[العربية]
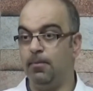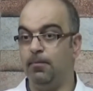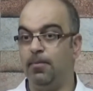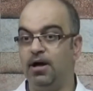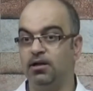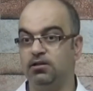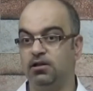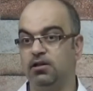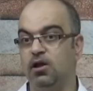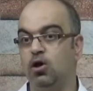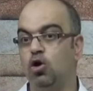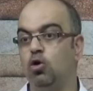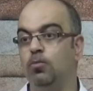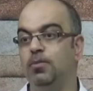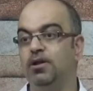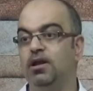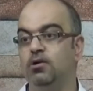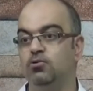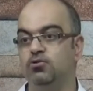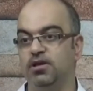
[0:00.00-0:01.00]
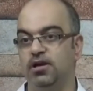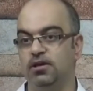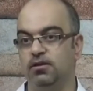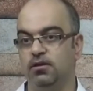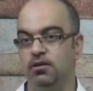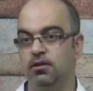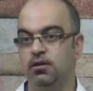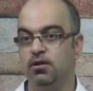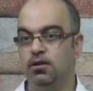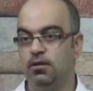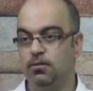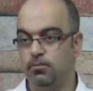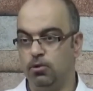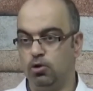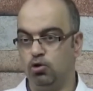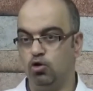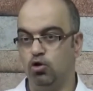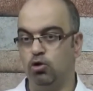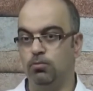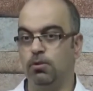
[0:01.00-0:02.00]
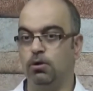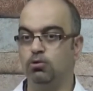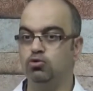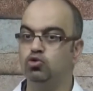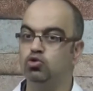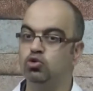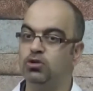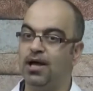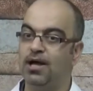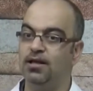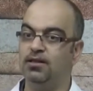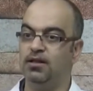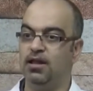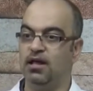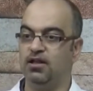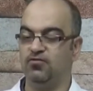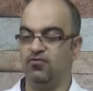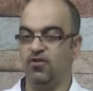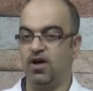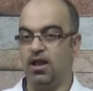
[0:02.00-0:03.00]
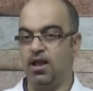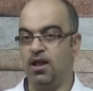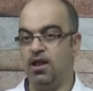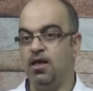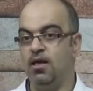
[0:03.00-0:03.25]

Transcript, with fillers: مع تضخم اللوزات بتكون موجودة عند الأطفال